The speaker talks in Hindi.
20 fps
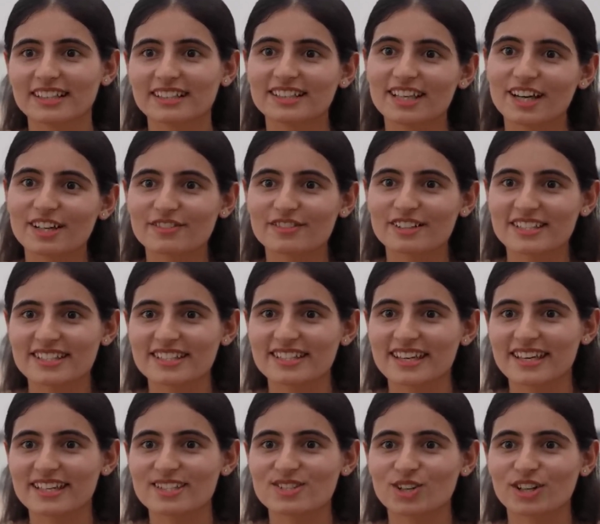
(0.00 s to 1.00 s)

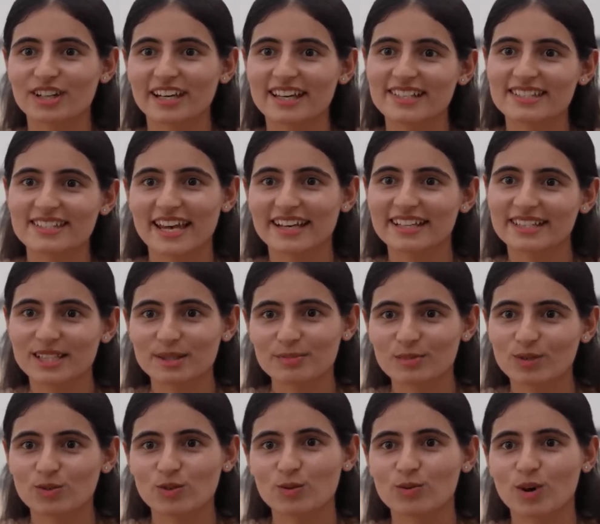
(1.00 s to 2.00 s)
नर्वसनेस और एंगजाइटी
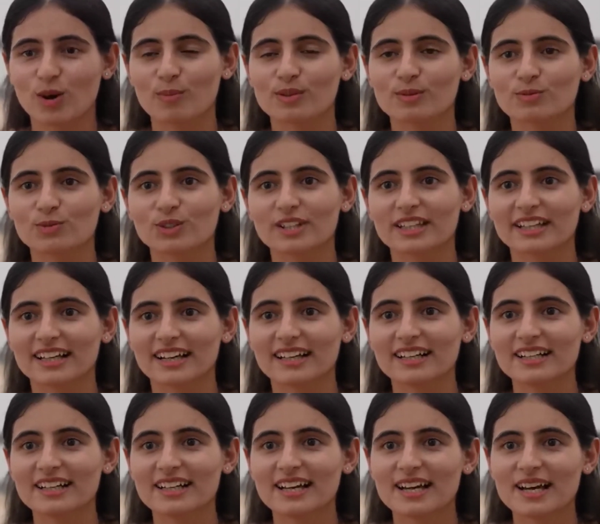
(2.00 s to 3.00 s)
में वो प्रॉब्लम को देखा
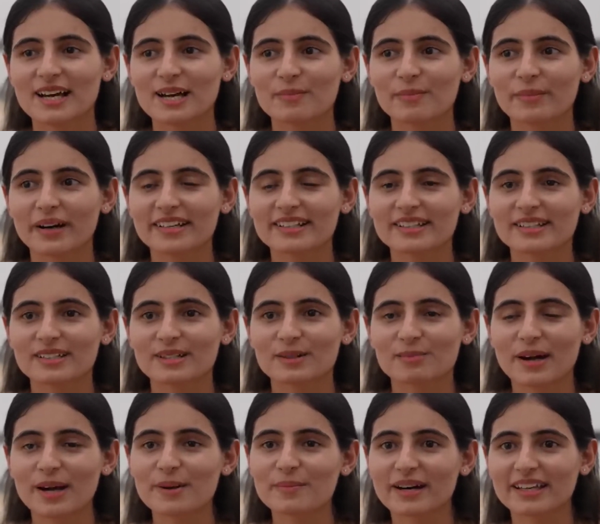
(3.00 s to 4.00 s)
बट
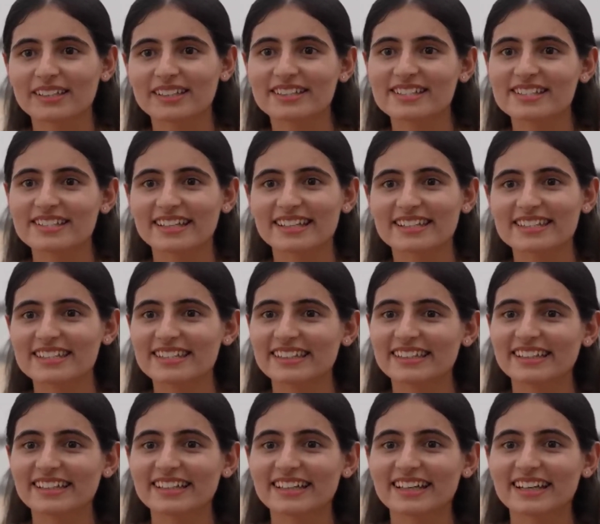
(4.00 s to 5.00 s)
माई मदर सेज
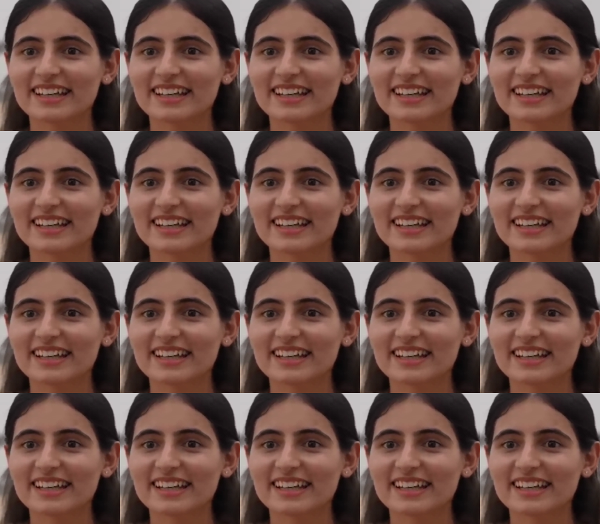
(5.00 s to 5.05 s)
की